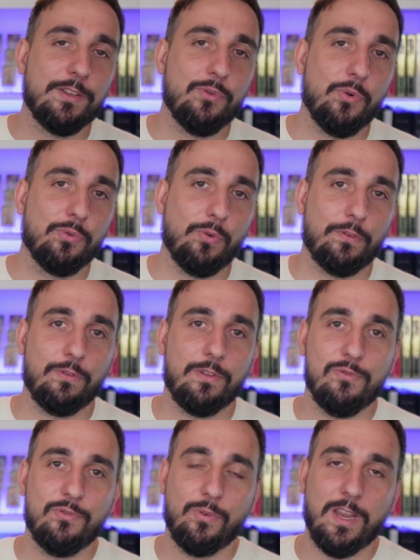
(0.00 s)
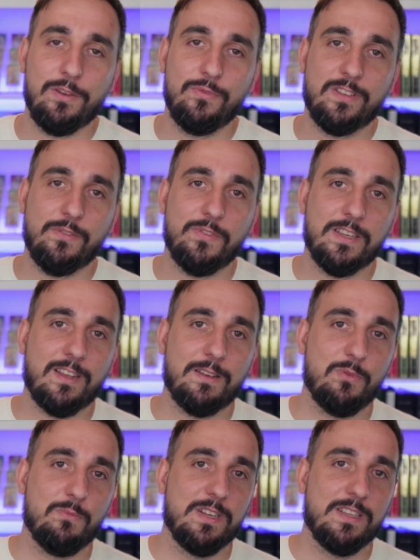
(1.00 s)
est de retour sur Naruto Caillou, ça fait
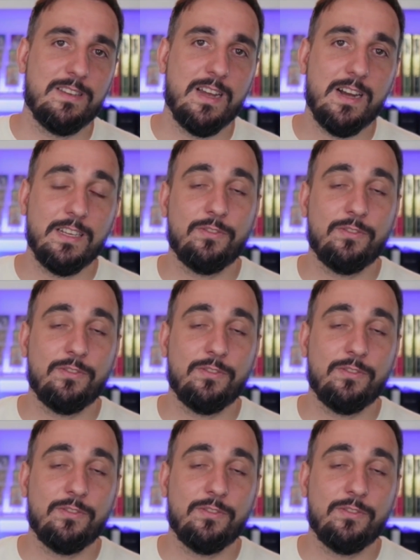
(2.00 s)
extrêmement plaisir.